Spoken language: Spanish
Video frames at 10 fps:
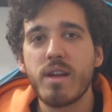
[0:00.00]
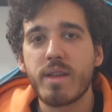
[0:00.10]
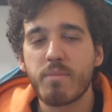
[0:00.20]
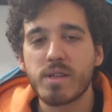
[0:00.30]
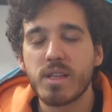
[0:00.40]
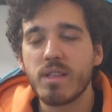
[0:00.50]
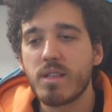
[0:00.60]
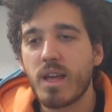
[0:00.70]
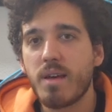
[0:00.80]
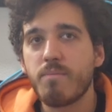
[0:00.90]

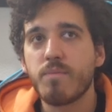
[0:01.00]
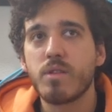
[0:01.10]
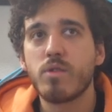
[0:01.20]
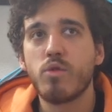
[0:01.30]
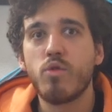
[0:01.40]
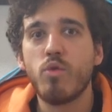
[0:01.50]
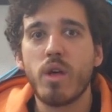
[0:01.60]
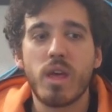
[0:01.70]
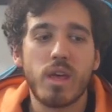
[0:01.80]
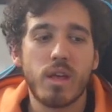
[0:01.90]
representa
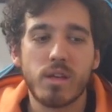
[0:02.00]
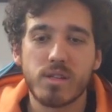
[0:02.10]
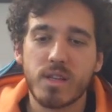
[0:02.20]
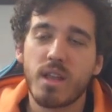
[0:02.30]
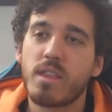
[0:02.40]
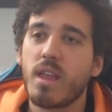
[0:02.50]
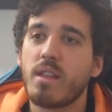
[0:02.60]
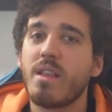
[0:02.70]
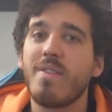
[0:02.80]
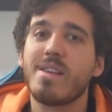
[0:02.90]
eh,
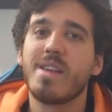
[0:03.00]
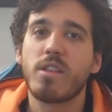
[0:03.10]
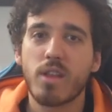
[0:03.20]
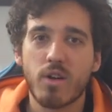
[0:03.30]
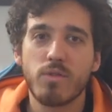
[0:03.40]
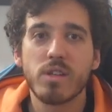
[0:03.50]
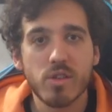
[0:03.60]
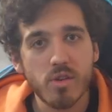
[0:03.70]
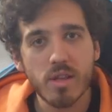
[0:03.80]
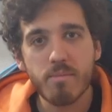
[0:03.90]
cierta, tiene ciertas
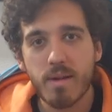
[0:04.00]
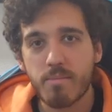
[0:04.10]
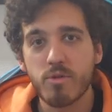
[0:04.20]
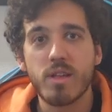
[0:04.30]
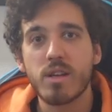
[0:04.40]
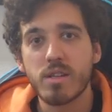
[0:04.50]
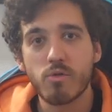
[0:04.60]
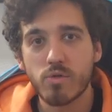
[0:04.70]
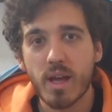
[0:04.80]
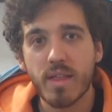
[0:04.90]
condiciones para poder ser
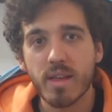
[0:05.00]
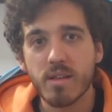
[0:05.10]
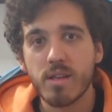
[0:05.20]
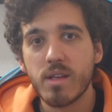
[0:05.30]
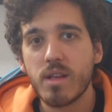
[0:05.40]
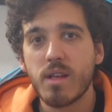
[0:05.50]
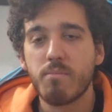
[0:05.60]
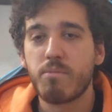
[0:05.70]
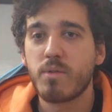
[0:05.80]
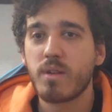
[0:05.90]
usada.
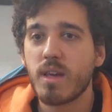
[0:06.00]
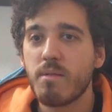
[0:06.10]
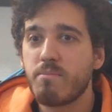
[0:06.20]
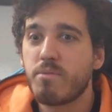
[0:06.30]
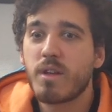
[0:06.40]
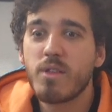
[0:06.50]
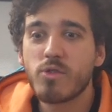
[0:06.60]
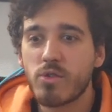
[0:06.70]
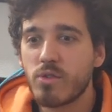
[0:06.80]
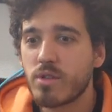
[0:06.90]
¿Por qué? no
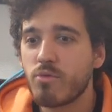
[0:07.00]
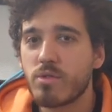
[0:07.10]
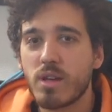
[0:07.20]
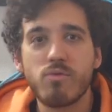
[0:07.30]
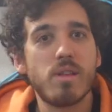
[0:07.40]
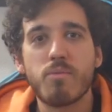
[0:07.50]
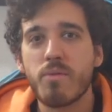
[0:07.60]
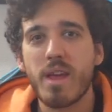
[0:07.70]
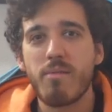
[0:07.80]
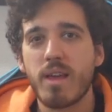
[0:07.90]
solo se usa un tipo
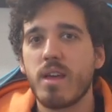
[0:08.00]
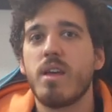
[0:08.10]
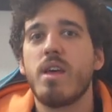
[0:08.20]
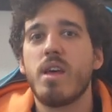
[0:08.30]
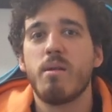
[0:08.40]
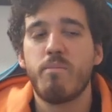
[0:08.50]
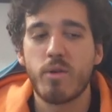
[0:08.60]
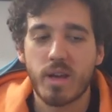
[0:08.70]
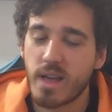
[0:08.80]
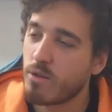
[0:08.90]
variable?
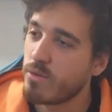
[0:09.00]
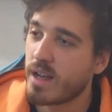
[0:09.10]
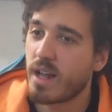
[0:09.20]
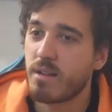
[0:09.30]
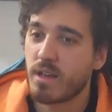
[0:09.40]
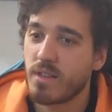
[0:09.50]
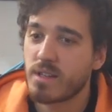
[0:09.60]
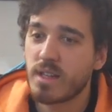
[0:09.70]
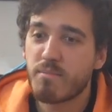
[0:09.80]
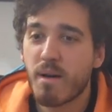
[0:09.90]
Porque hay algunas que
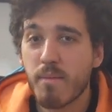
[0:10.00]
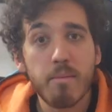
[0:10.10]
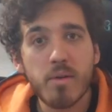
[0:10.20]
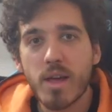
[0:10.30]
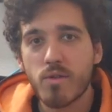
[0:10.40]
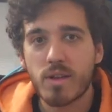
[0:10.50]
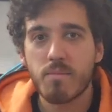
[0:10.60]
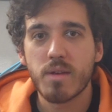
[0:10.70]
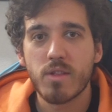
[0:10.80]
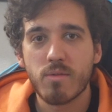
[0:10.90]
necesitan más memoria y otras
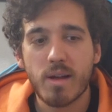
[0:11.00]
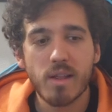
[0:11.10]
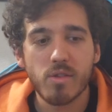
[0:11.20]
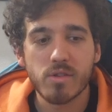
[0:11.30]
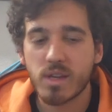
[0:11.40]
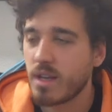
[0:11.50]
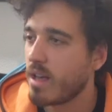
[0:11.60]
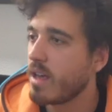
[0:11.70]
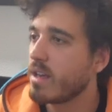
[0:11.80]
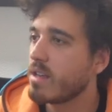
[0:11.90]
menos, ¿vale? Entonces
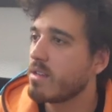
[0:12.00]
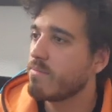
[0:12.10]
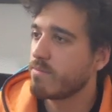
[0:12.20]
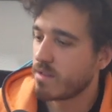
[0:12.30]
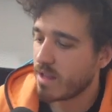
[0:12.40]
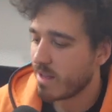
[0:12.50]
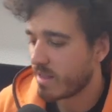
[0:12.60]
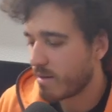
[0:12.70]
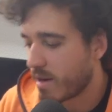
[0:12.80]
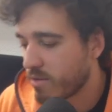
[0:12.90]
hay que
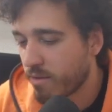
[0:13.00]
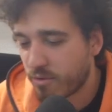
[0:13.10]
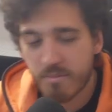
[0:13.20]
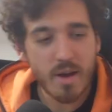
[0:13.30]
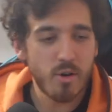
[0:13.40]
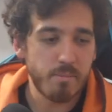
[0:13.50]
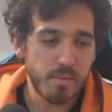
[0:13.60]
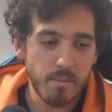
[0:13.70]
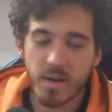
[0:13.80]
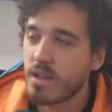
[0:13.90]
trabajar de una forma
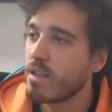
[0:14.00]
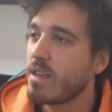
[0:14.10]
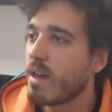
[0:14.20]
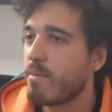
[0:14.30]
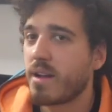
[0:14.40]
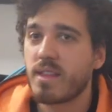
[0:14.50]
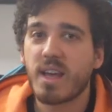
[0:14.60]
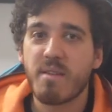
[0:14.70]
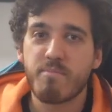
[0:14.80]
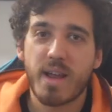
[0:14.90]
óptima y aparte
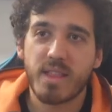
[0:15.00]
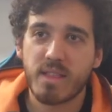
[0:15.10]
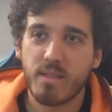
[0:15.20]
que para,